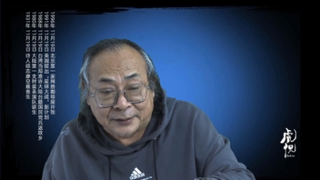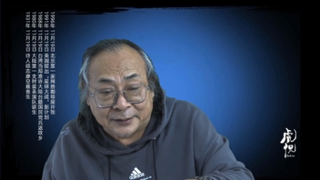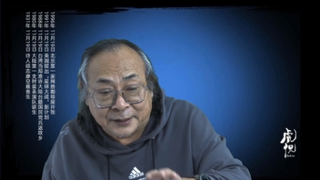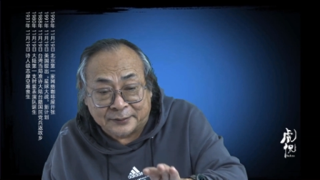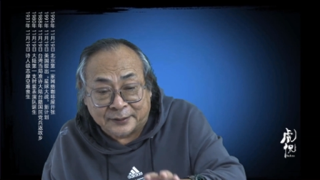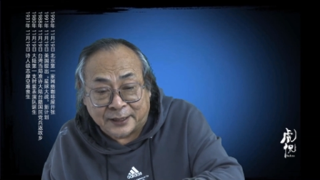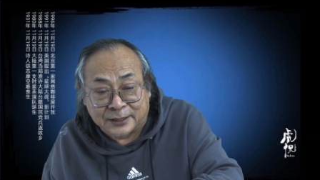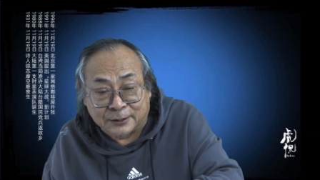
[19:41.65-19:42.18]

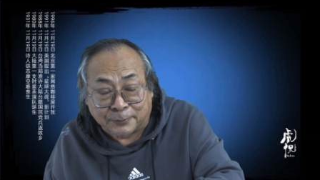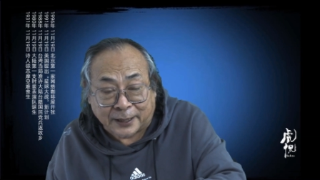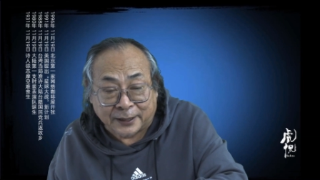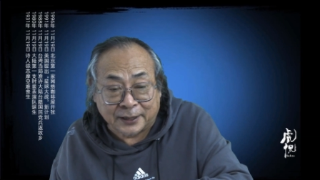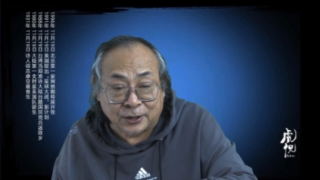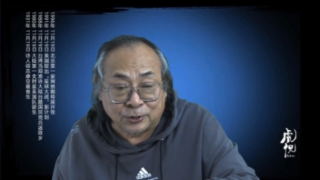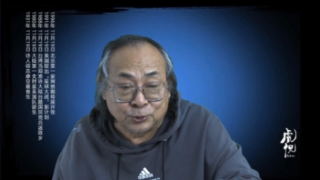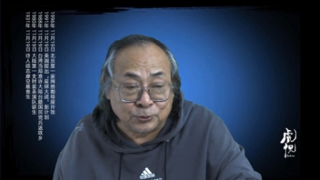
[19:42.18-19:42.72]
现在是把
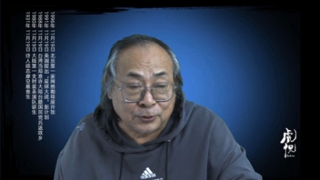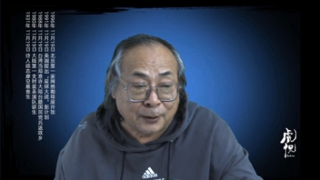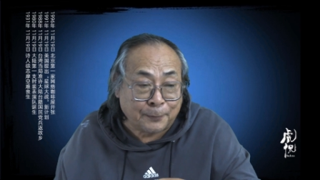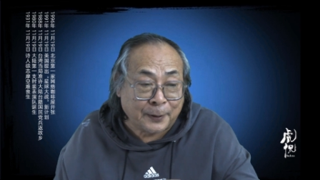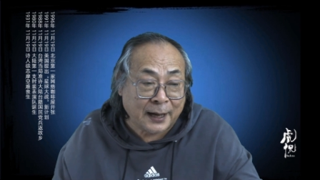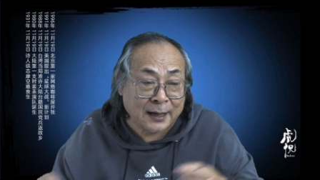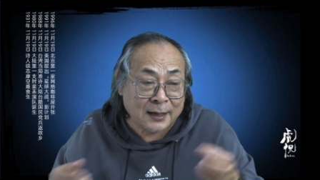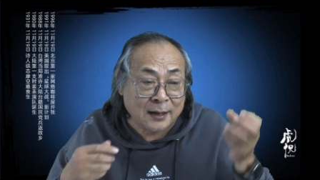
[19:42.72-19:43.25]
这个书啊
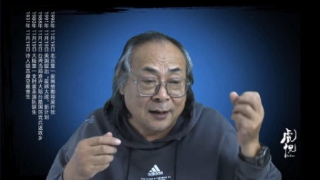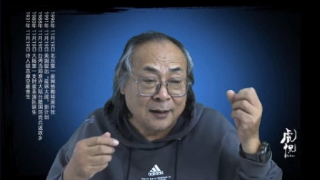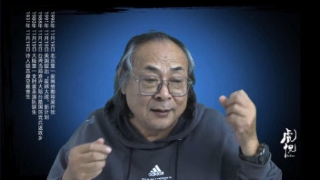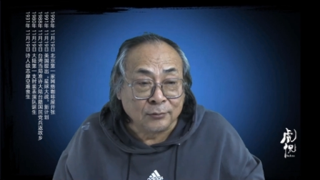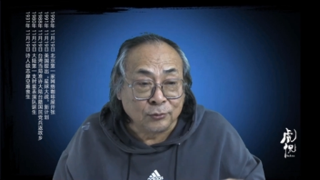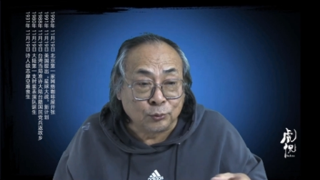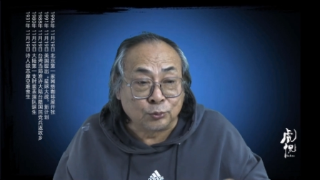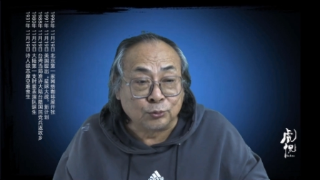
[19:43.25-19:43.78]
啪
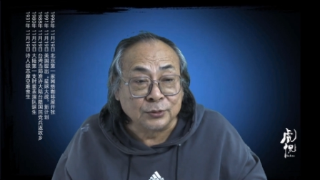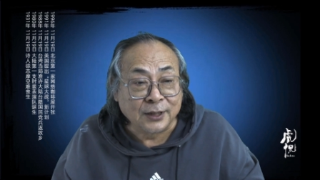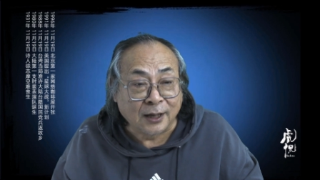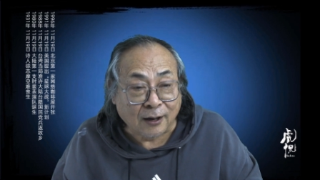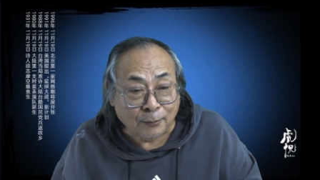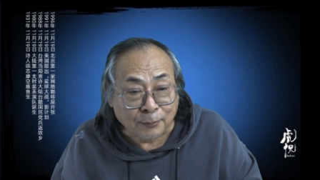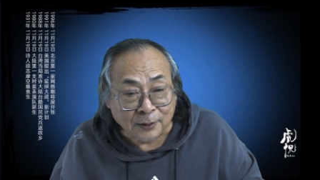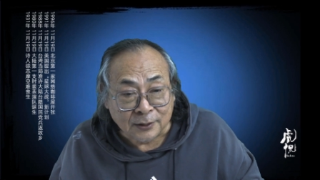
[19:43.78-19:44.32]
毒
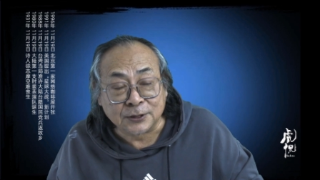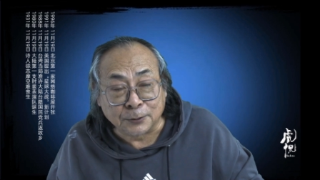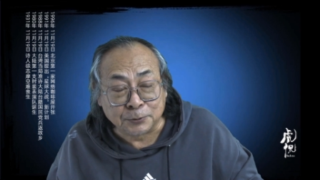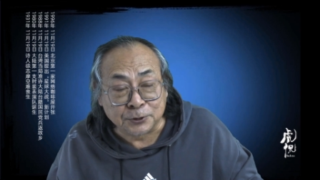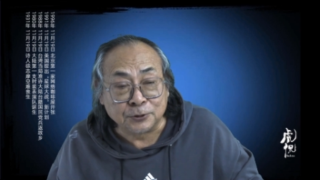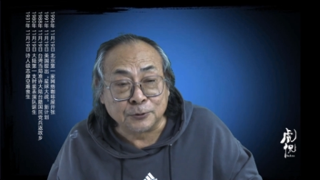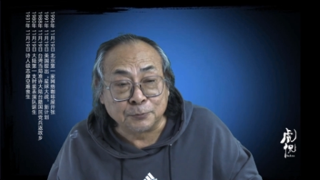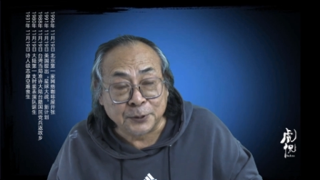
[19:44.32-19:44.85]
草嘛，这
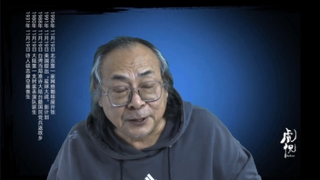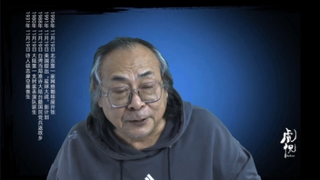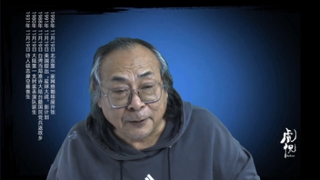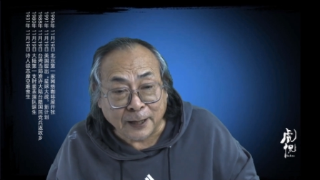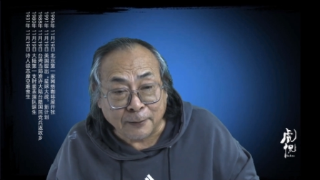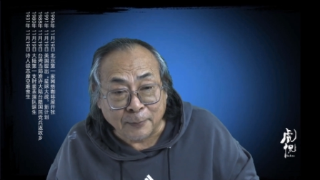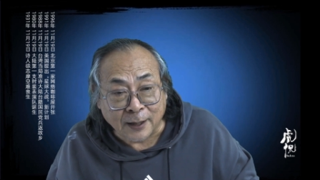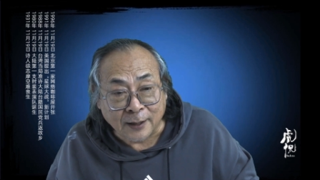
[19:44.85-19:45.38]
不就是批
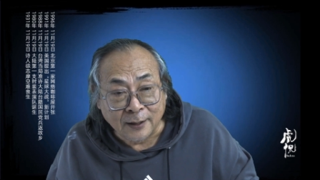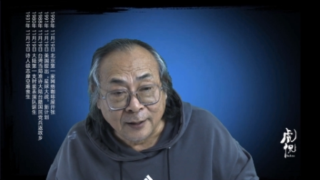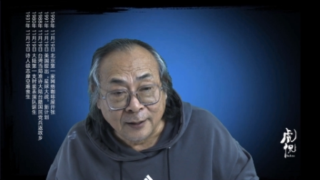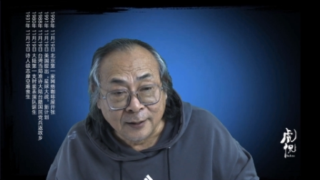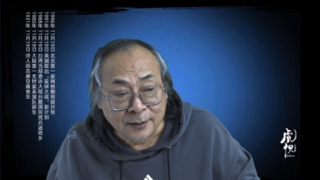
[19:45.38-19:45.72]
判吗？